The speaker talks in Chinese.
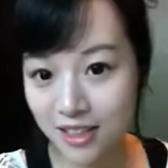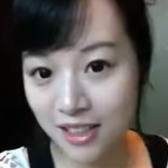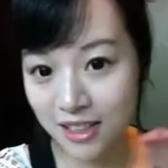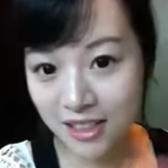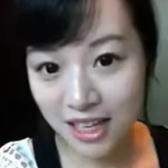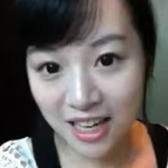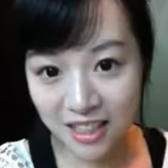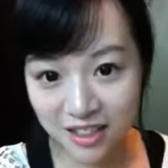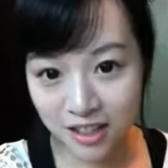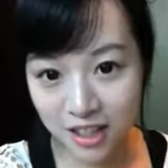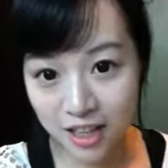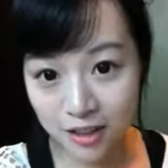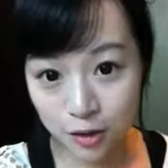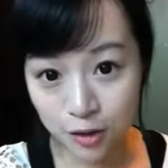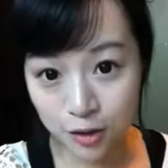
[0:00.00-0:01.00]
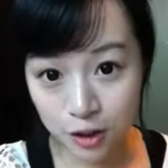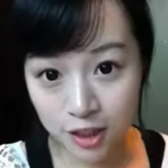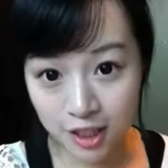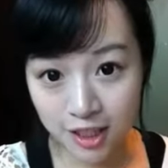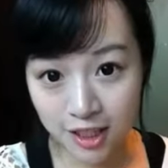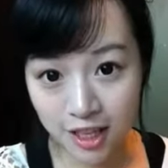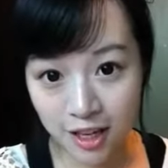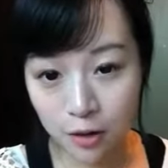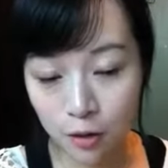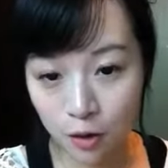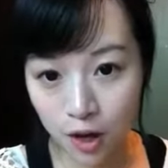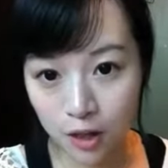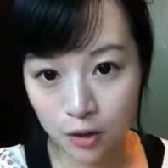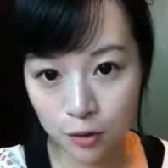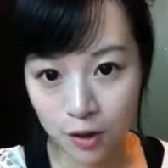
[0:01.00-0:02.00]
现在这样就是今天
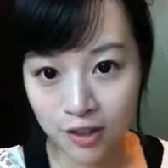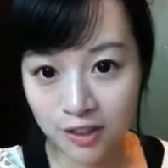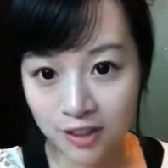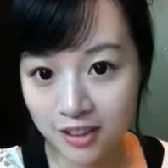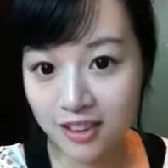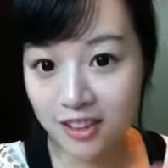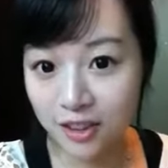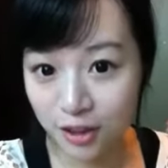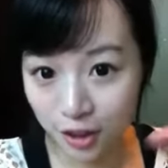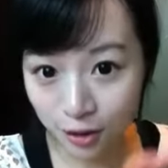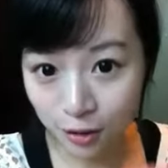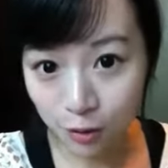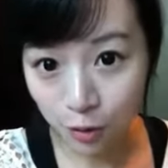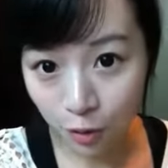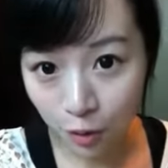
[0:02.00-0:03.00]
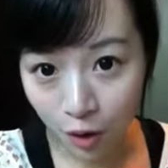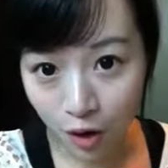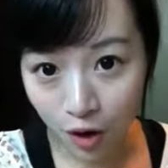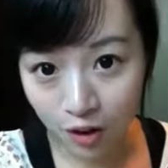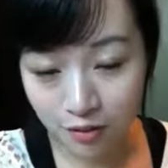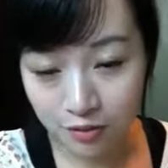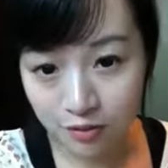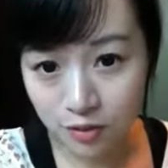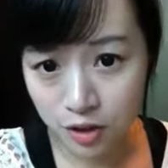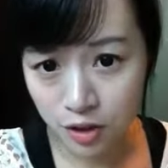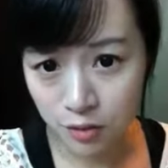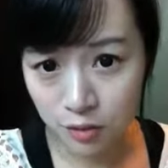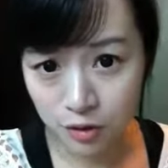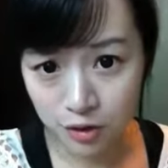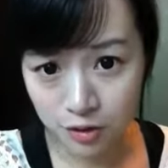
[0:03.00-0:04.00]
化妆课的成果，
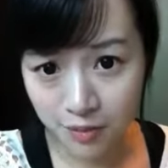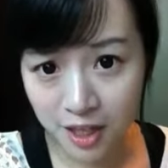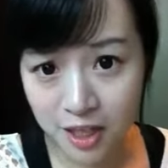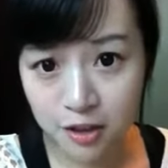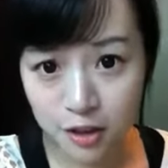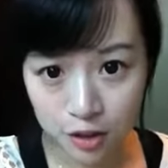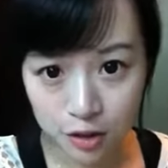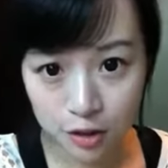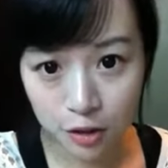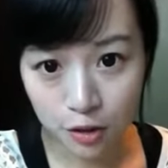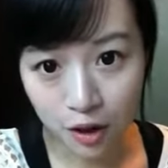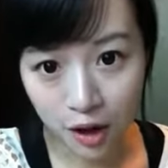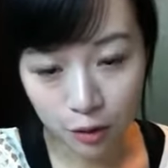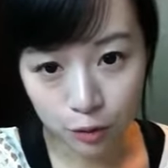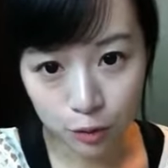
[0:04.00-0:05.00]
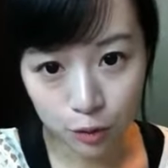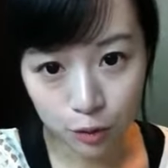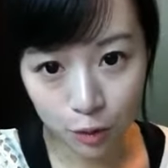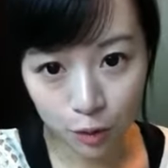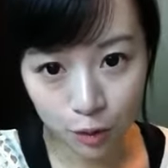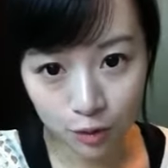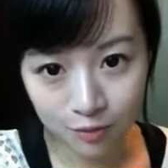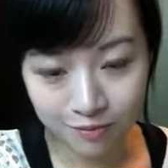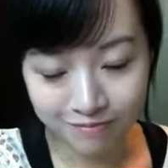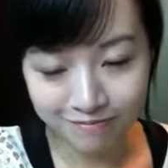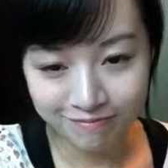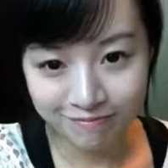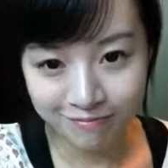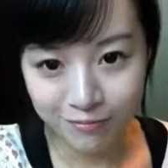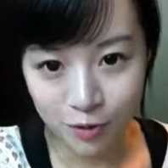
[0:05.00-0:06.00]
是不是变成熟好多？
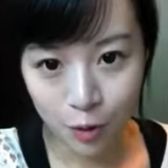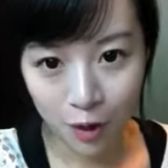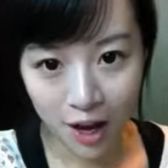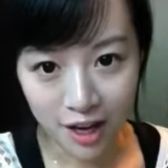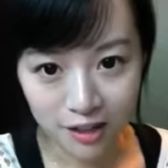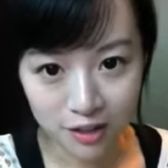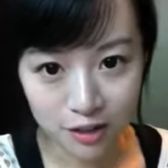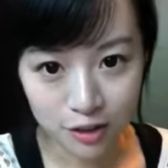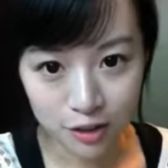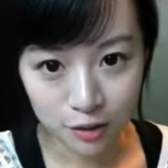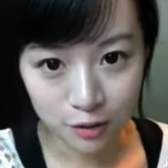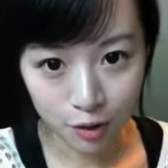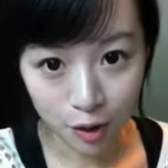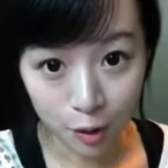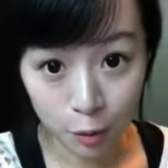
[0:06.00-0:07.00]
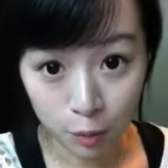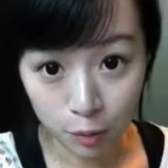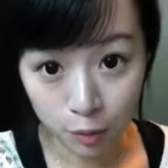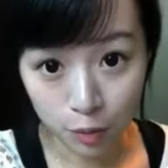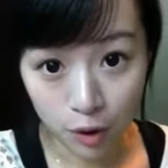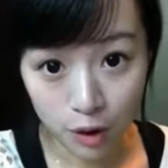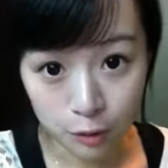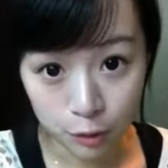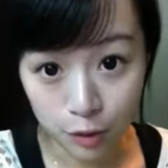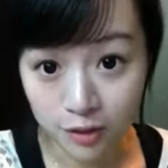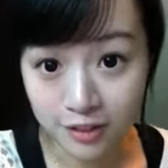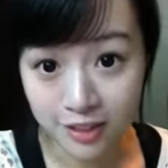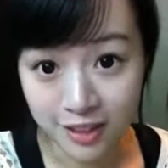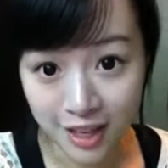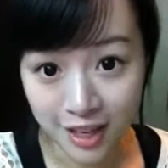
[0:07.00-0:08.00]
我还是喜欢我不化
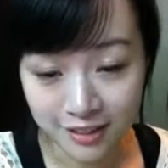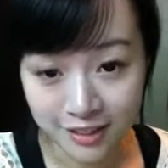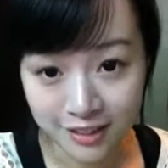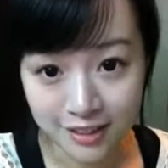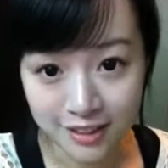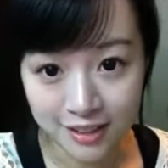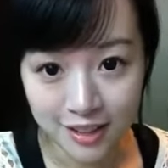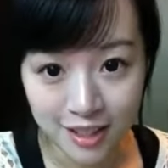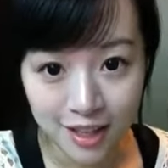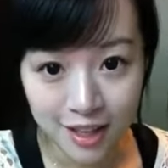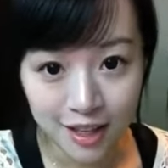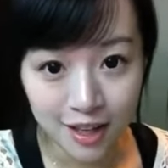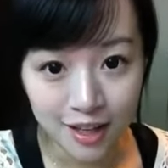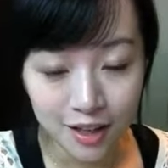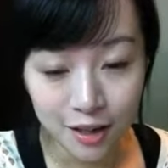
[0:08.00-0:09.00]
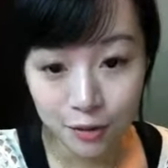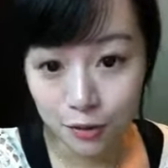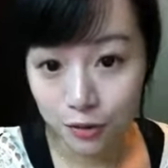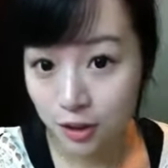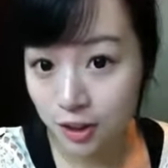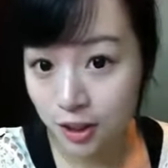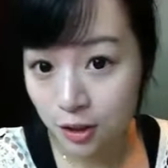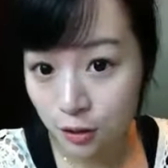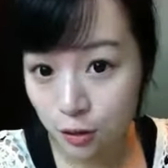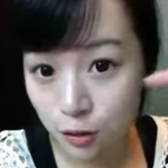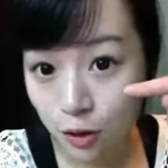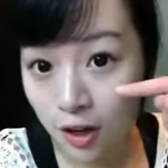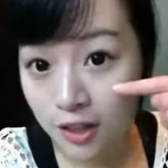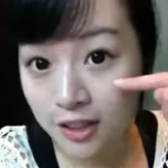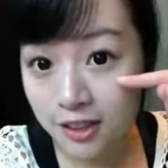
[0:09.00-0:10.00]
妆的样子。我的眼
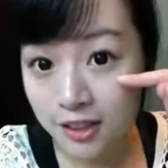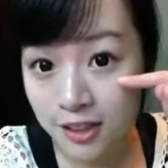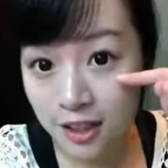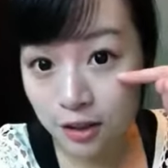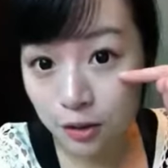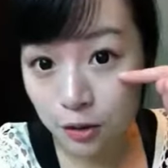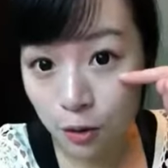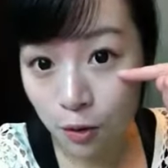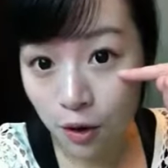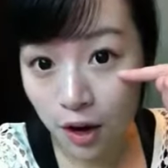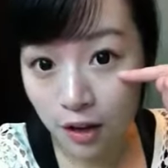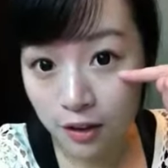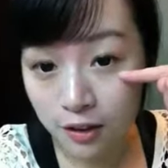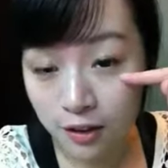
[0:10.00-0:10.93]
妆已经开始花